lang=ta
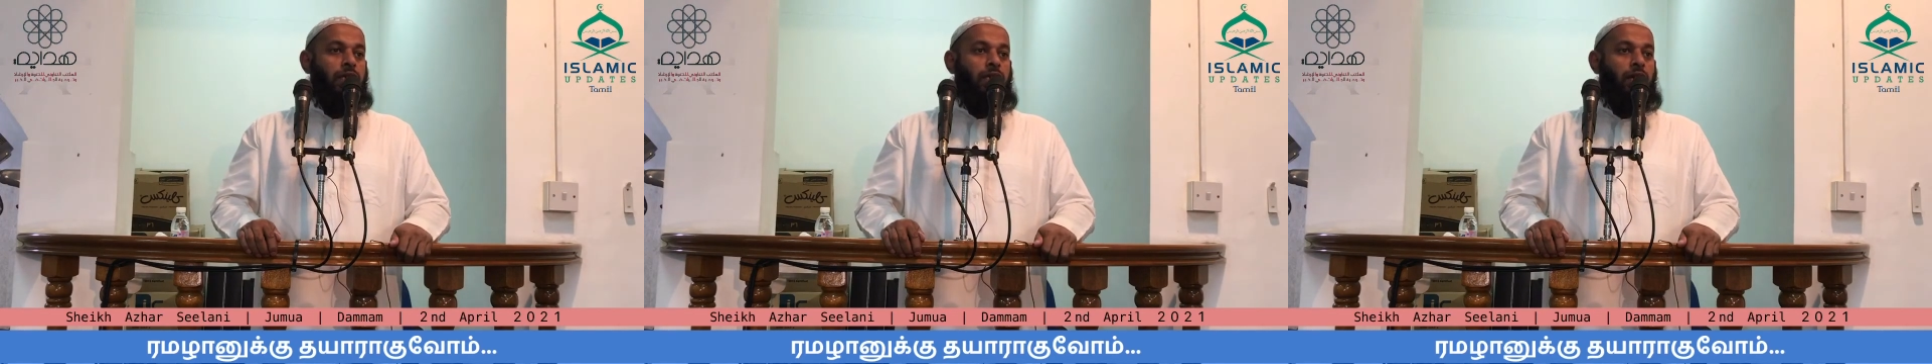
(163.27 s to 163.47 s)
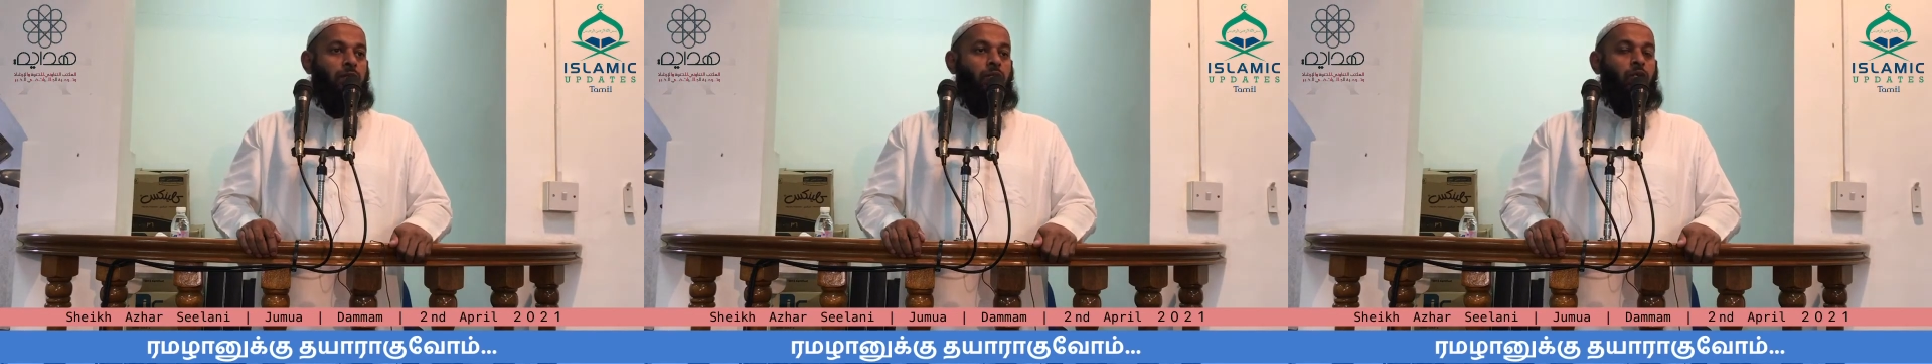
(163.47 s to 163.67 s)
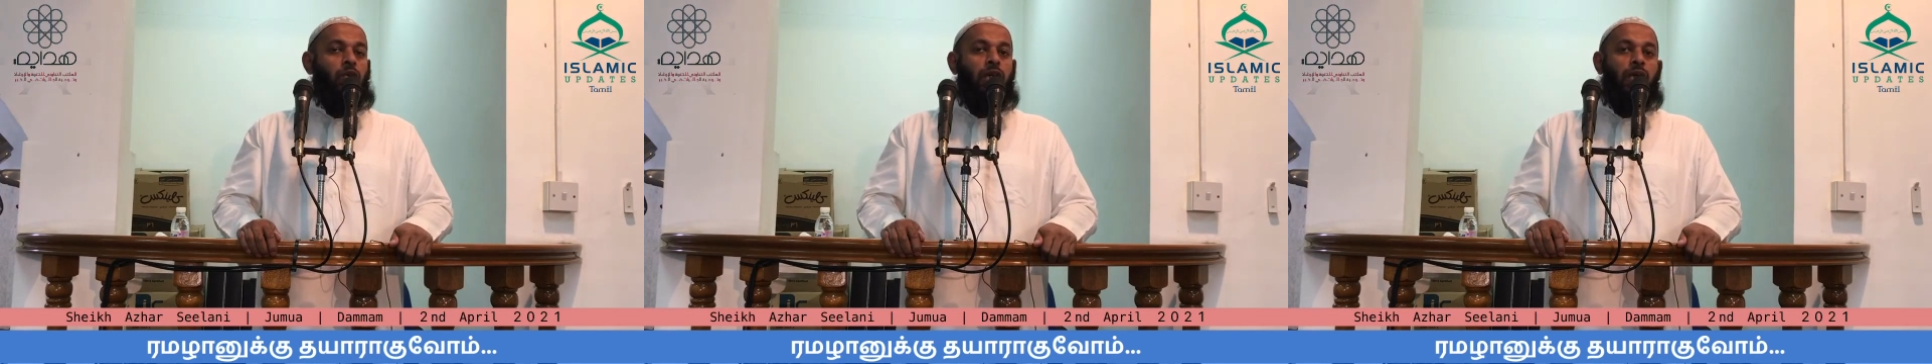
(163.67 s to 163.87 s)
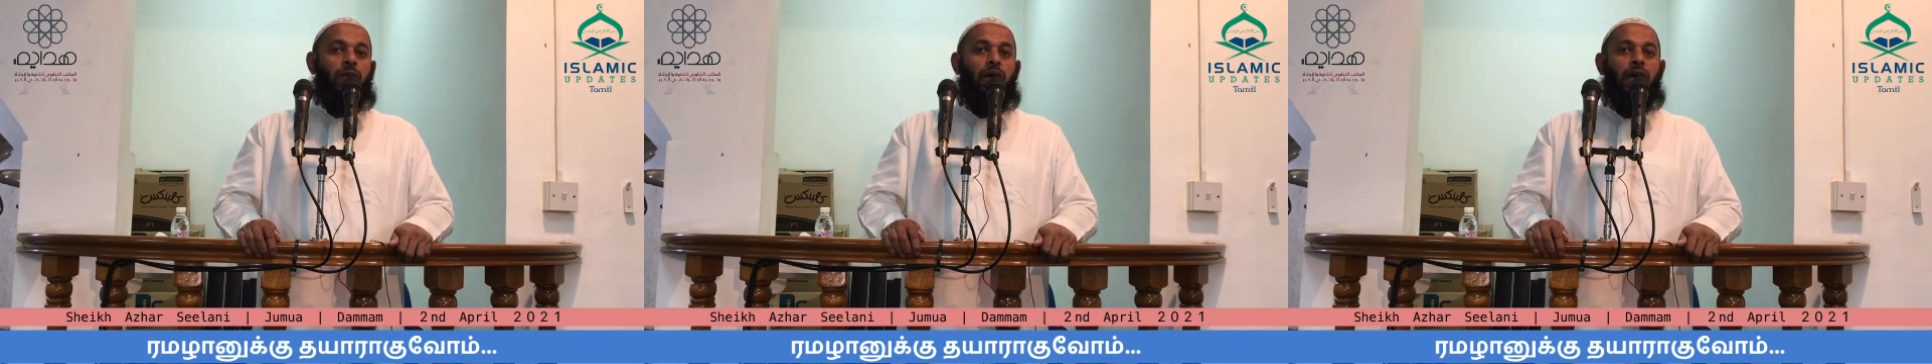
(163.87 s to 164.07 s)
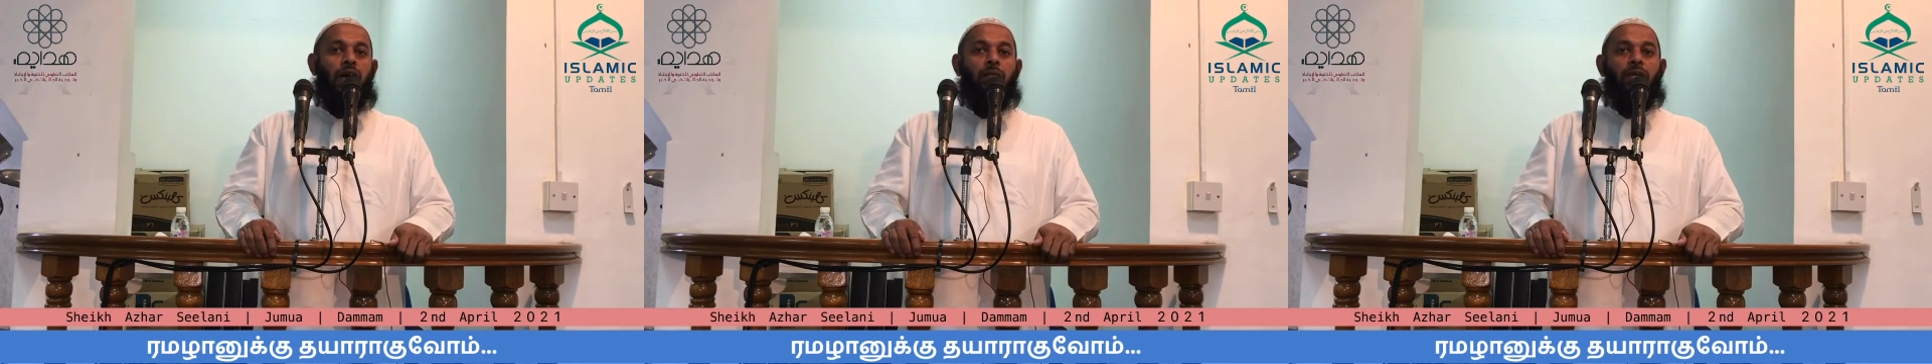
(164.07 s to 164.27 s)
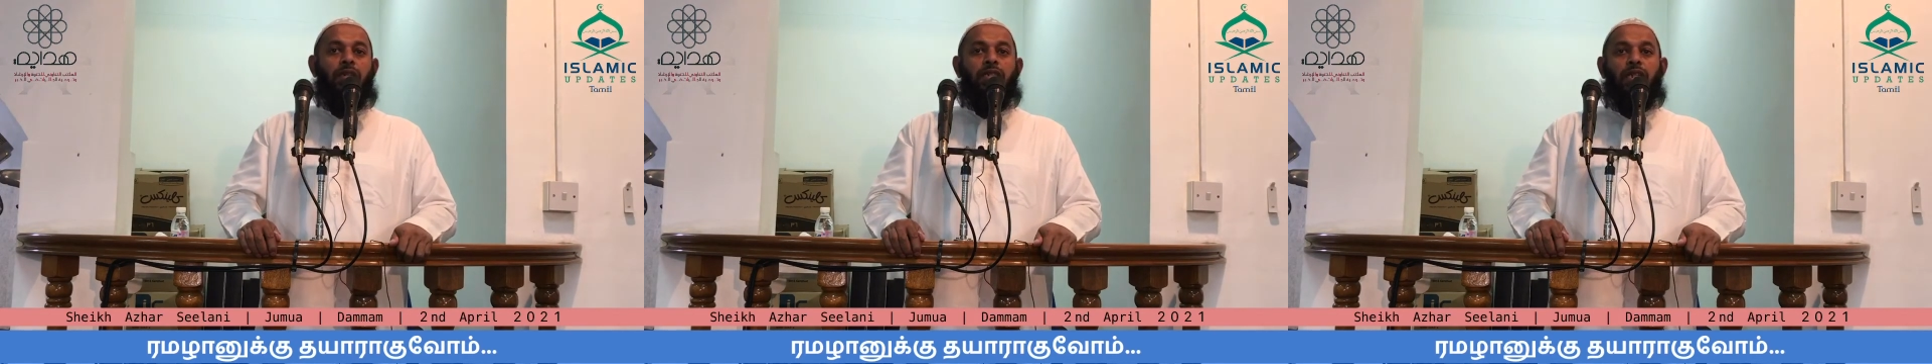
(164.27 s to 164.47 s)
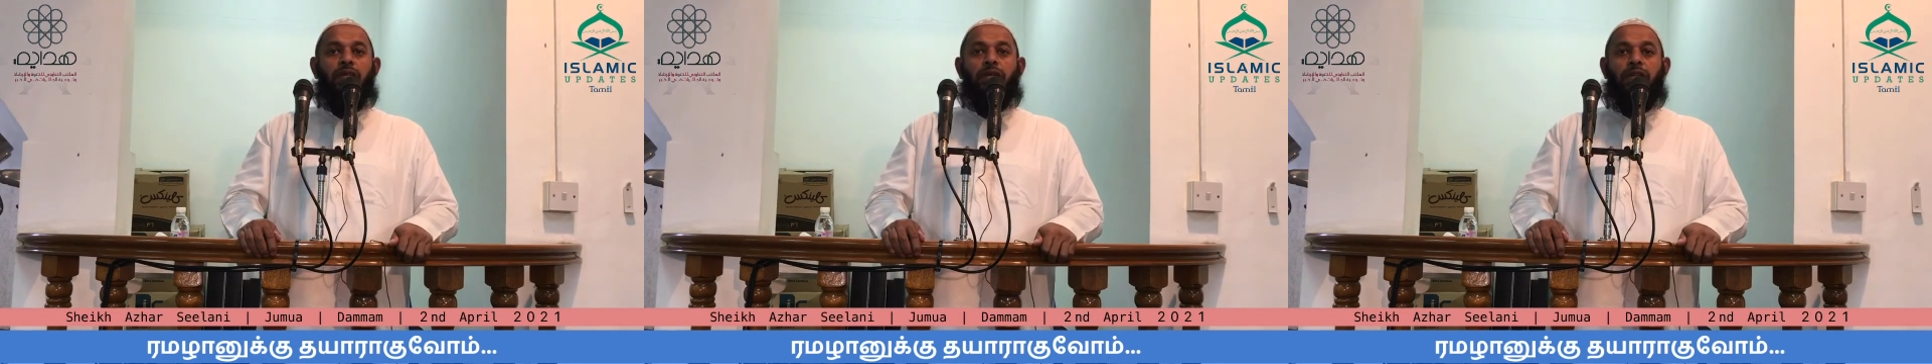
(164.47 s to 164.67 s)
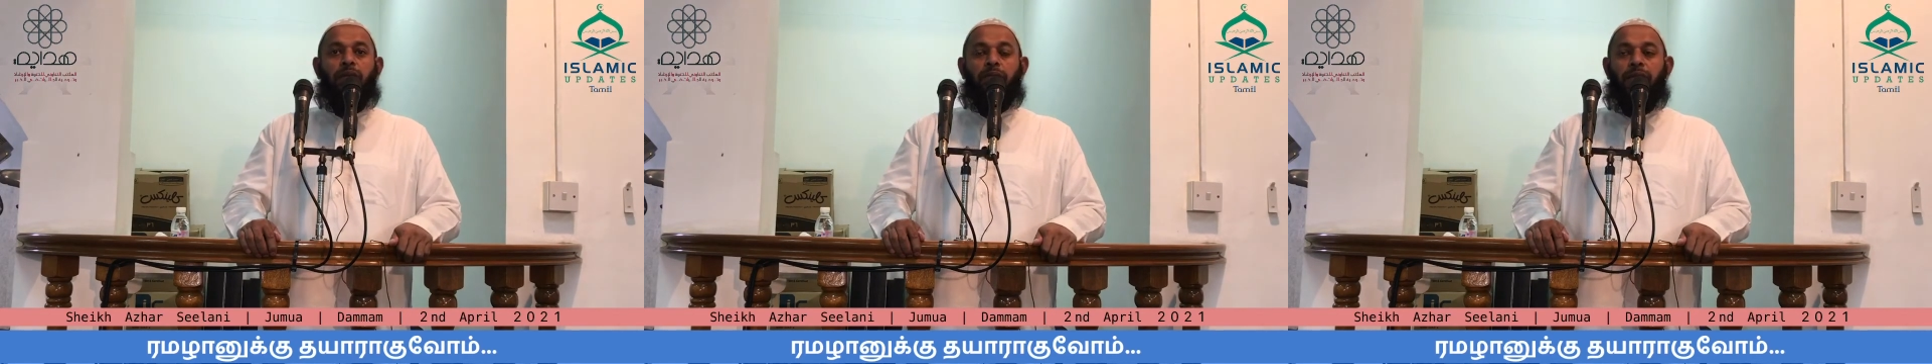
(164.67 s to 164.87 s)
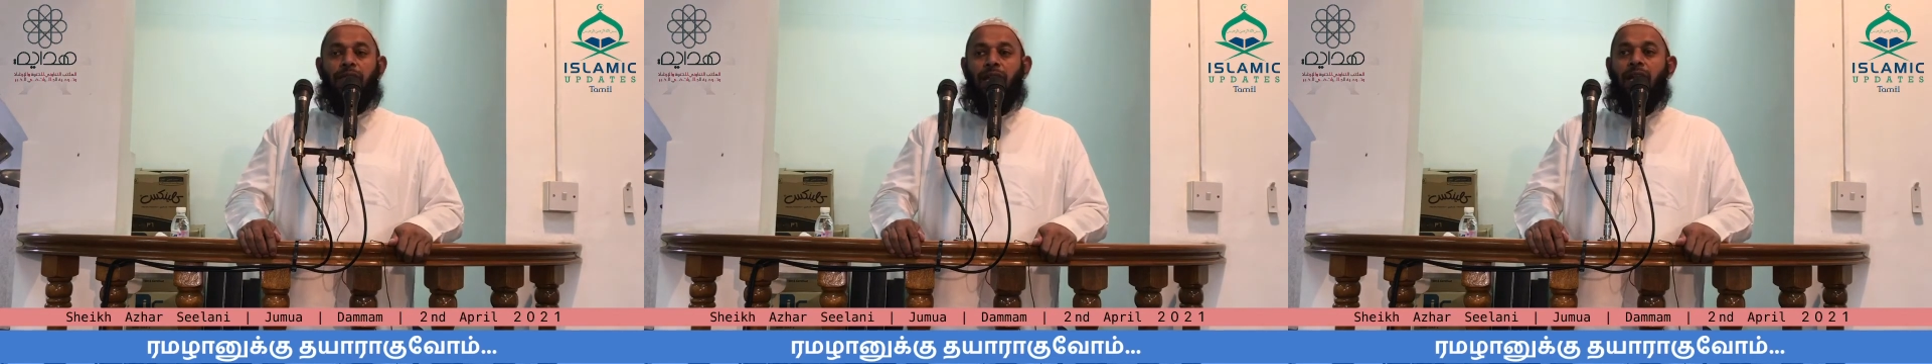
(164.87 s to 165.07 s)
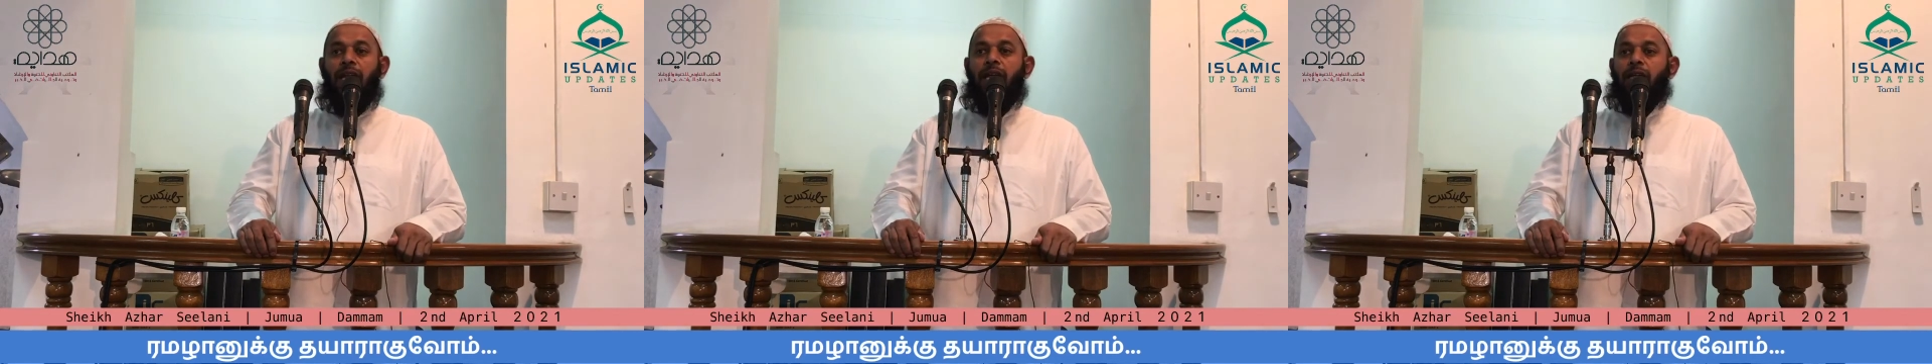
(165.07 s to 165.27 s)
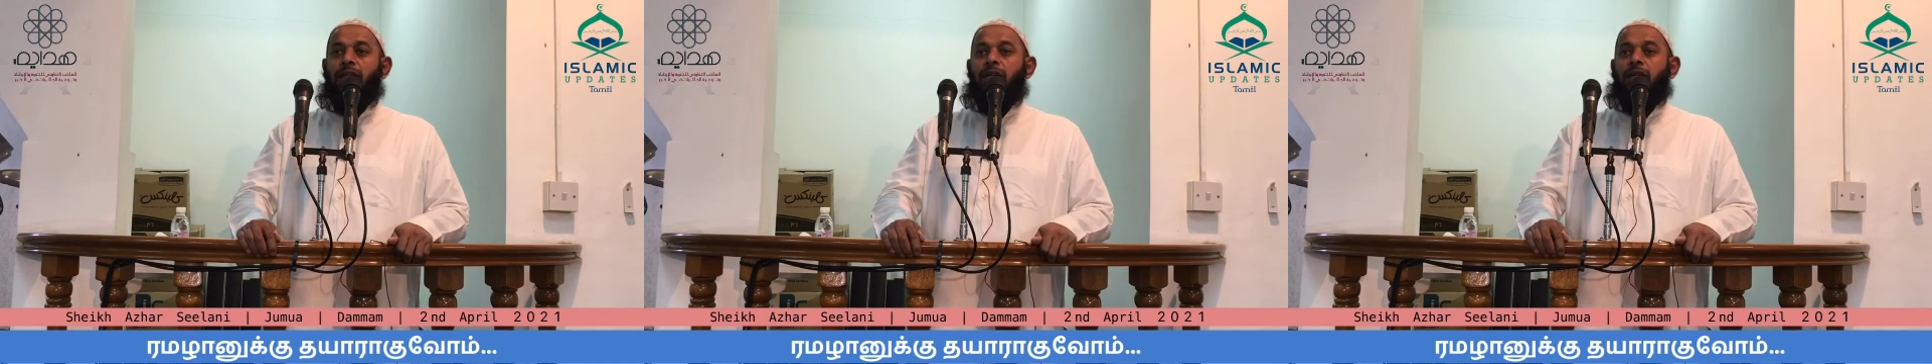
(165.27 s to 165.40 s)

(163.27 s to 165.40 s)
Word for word: நாம் குறைவாக அமல் செய்வதென்பதல்ல